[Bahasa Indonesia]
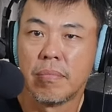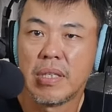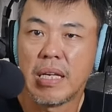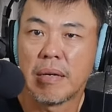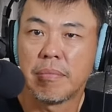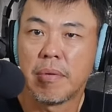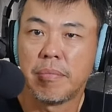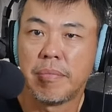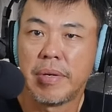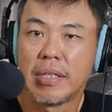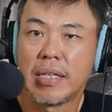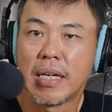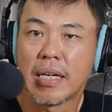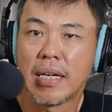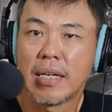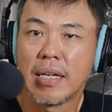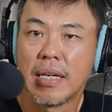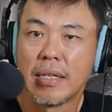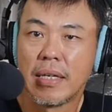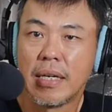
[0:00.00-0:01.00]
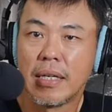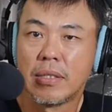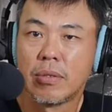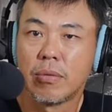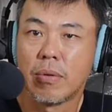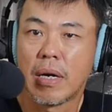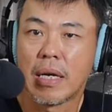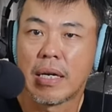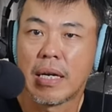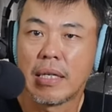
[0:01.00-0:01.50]
yang membedakan anda
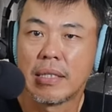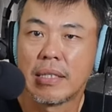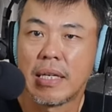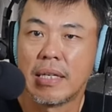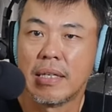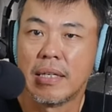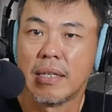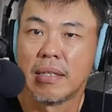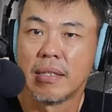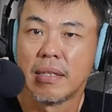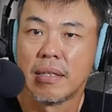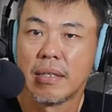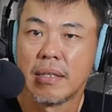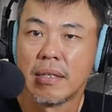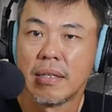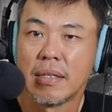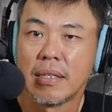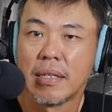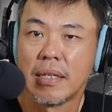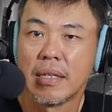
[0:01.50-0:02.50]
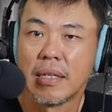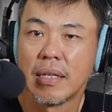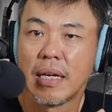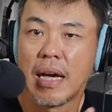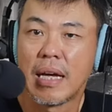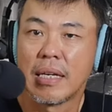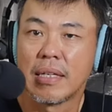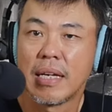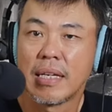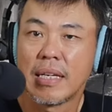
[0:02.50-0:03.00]
juara dan
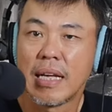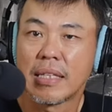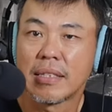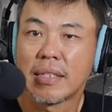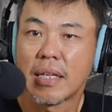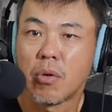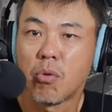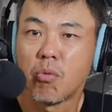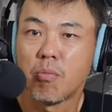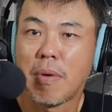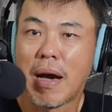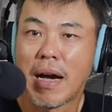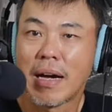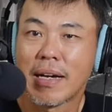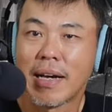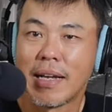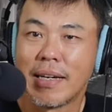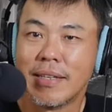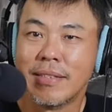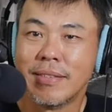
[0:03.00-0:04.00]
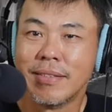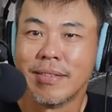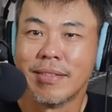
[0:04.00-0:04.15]
anda yang terlupakan